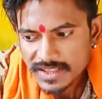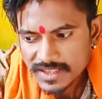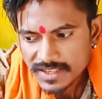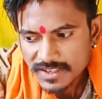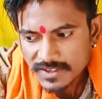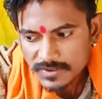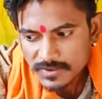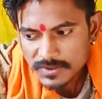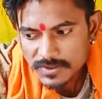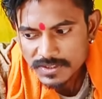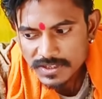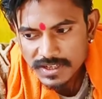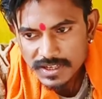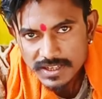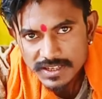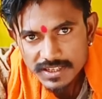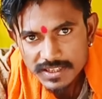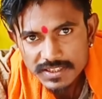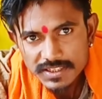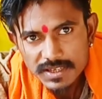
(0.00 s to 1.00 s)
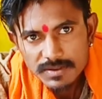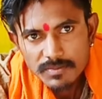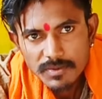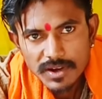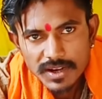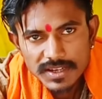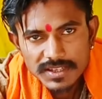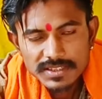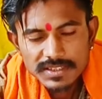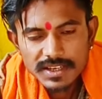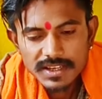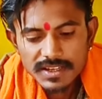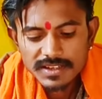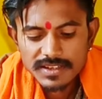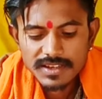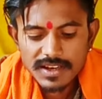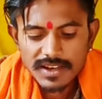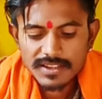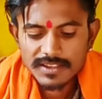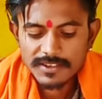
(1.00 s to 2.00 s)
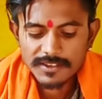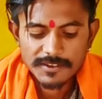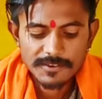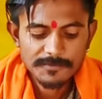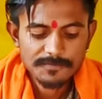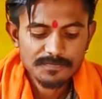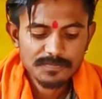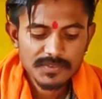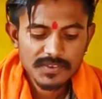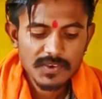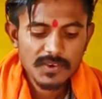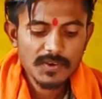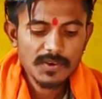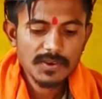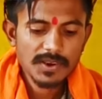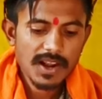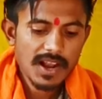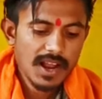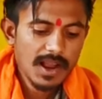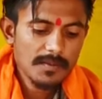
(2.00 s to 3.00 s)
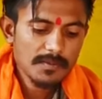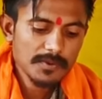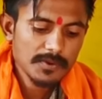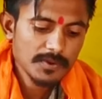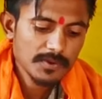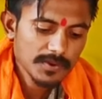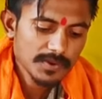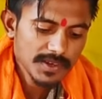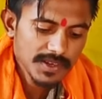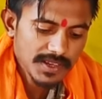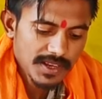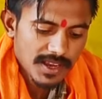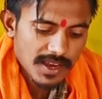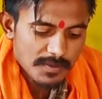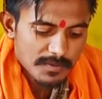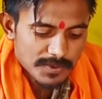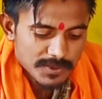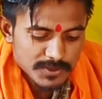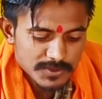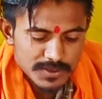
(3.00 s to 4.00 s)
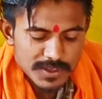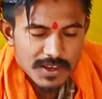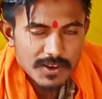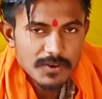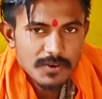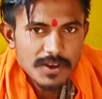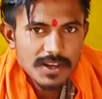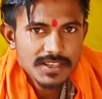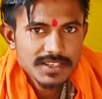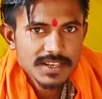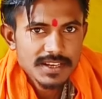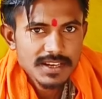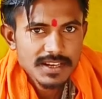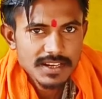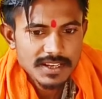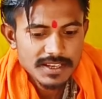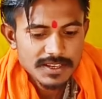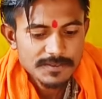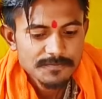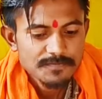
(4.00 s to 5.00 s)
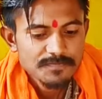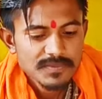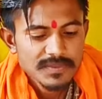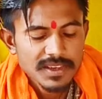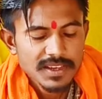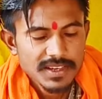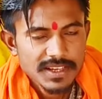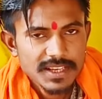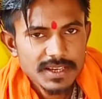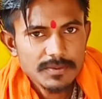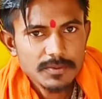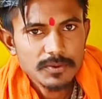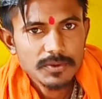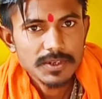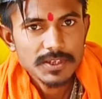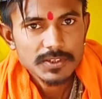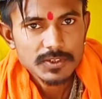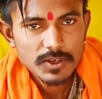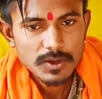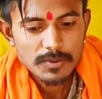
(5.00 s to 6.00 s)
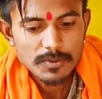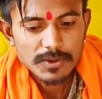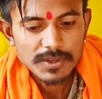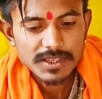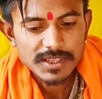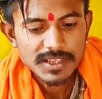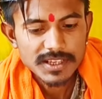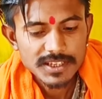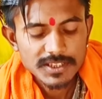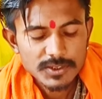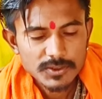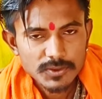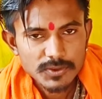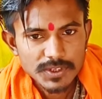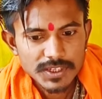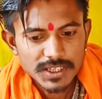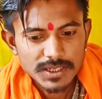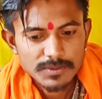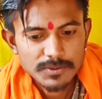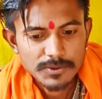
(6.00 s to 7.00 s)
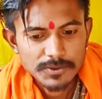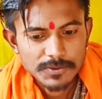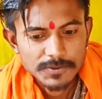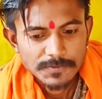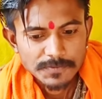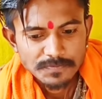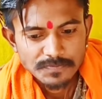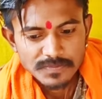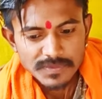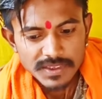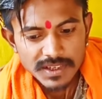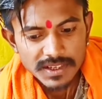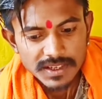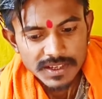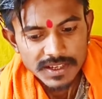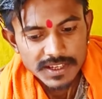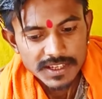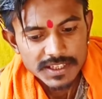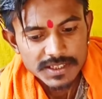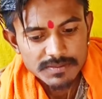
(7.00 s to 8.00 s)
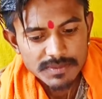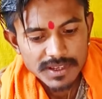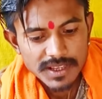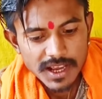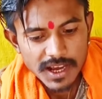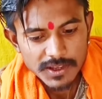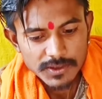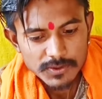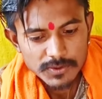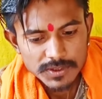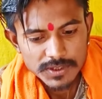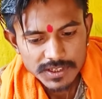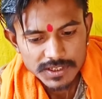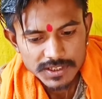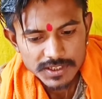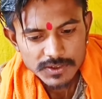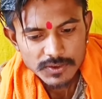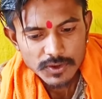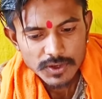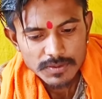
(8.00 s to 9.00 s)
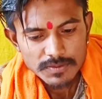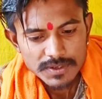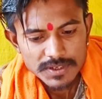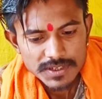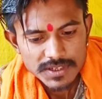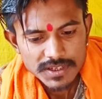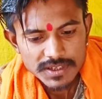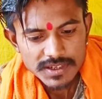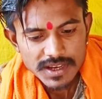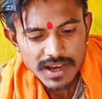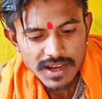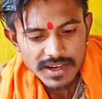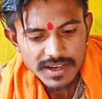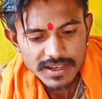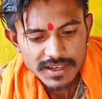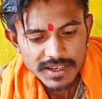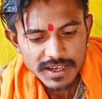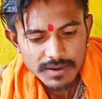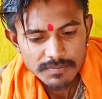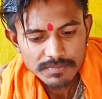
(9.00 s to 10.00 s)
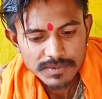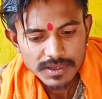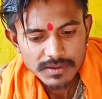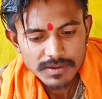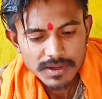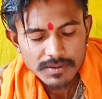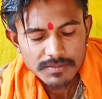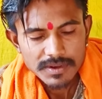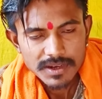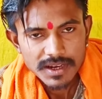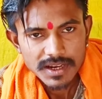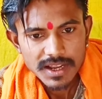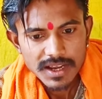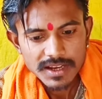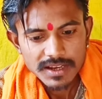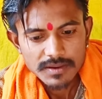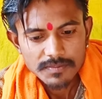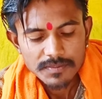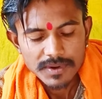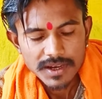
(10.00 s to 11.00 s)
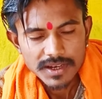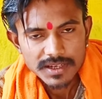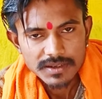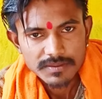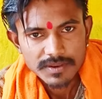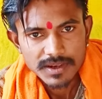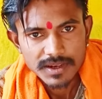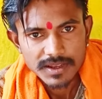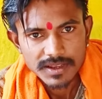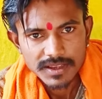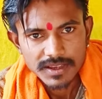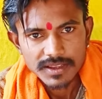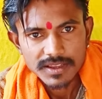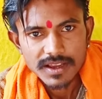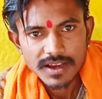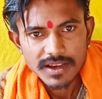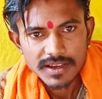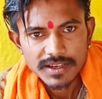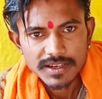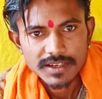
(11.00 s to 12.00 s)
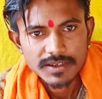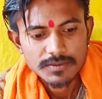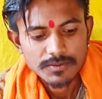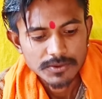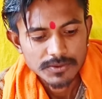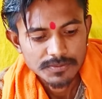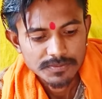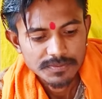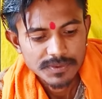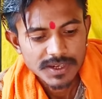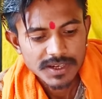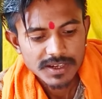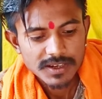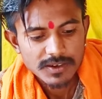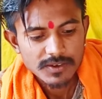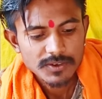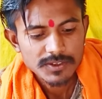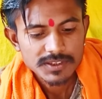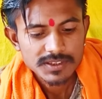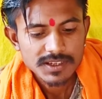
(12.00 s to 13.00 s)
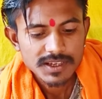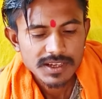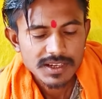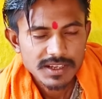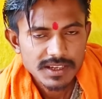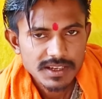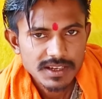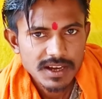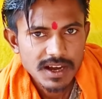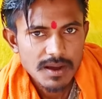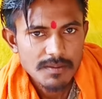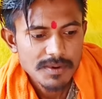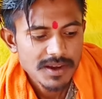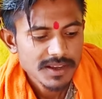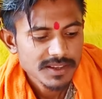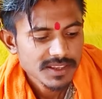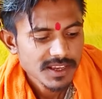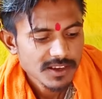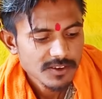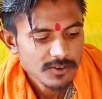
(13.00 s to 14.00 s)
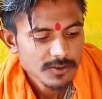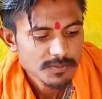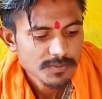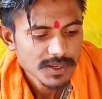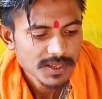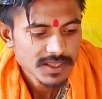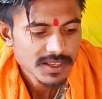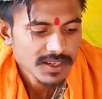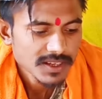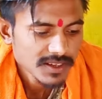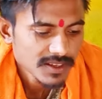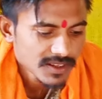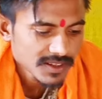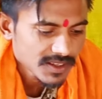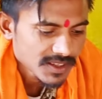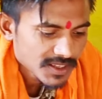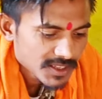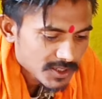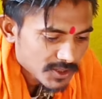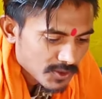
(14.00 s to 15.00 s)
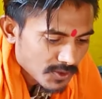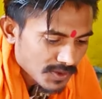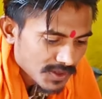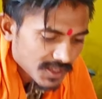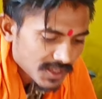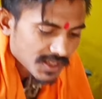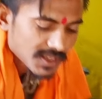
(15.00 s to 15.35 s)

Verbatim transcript: जाती है इसके लिए इसकी मालिश करी जाती है और आप लोगों ने यहाँ पे सुना होगा जंगली नींबू इसको बोलते हैं सुई नींबू इसमें धातु जैसी कोई भी चीज़ डालेंगे हफ्ते भर में गला के पानी बना देता है ये नींबू वेट लॉस के लिए काम आता है और पत्थरी किडनी स्टोन